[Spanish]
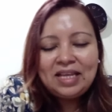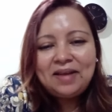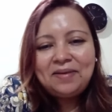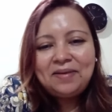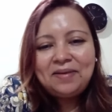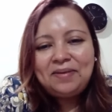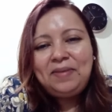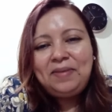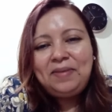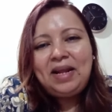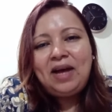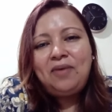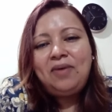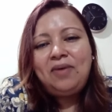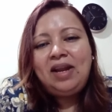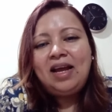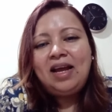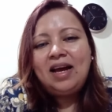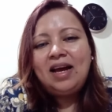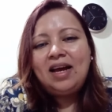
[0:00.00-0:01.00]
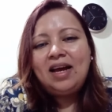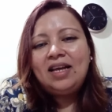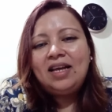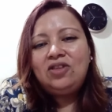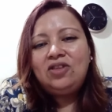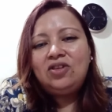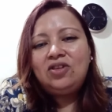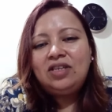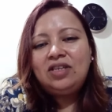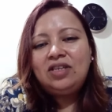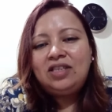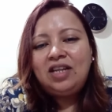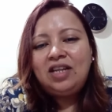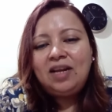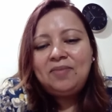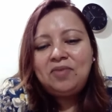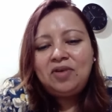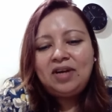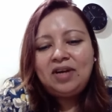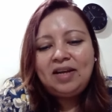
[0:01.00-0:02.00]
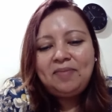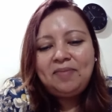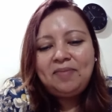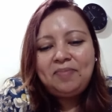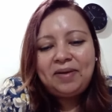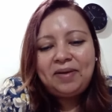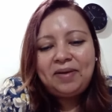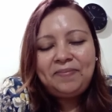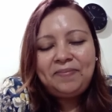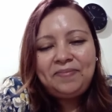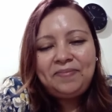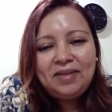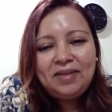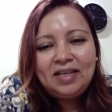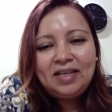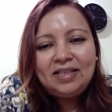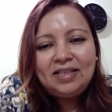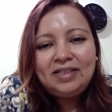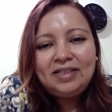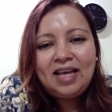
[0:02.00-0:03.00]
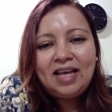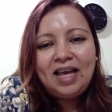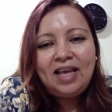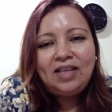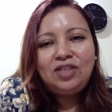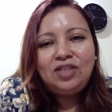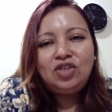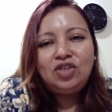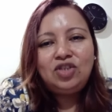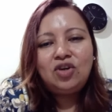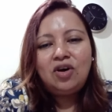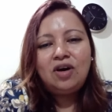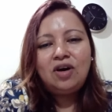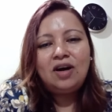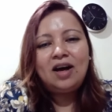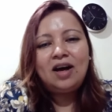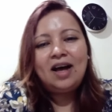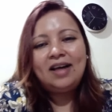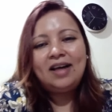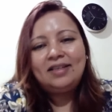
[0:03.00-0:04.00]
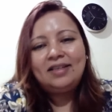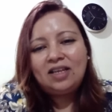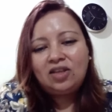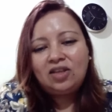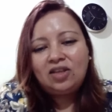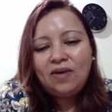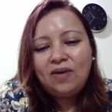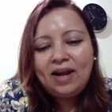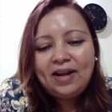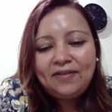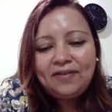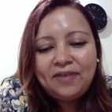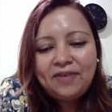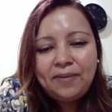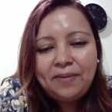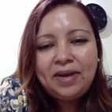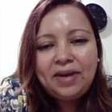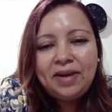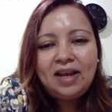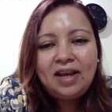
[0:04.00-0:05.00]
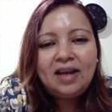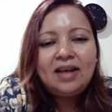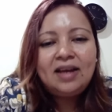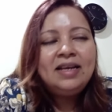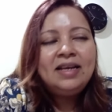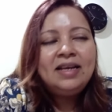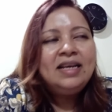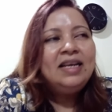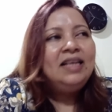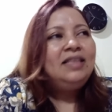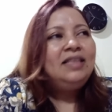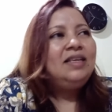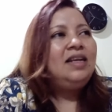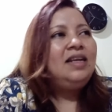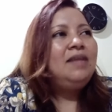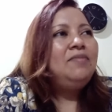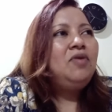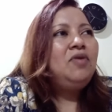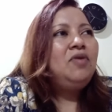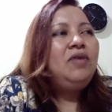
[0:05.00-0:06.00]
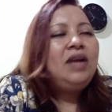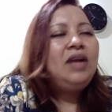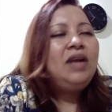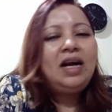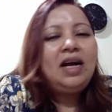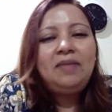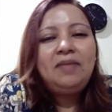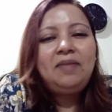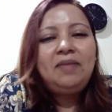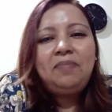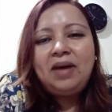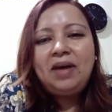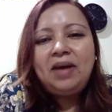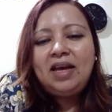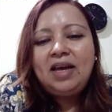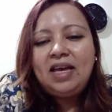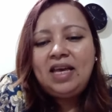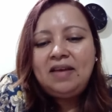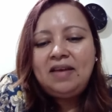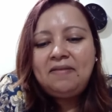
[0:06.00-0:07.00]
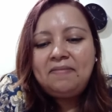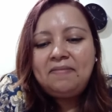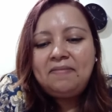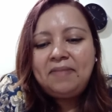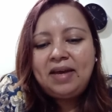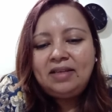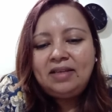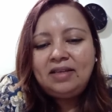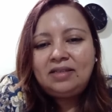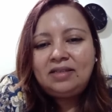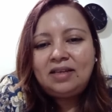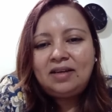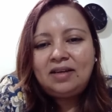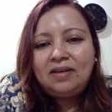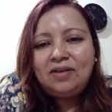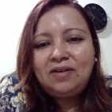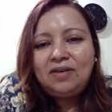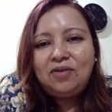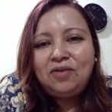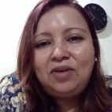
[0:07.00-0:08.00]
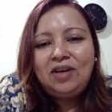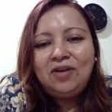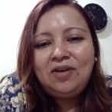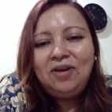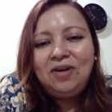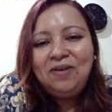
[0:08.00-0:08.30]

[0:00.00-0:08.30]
Mira, William, aquí todos tenemos gripe, desde yo hasta toda la familia. Tenemos una gripe inmensa, oigo,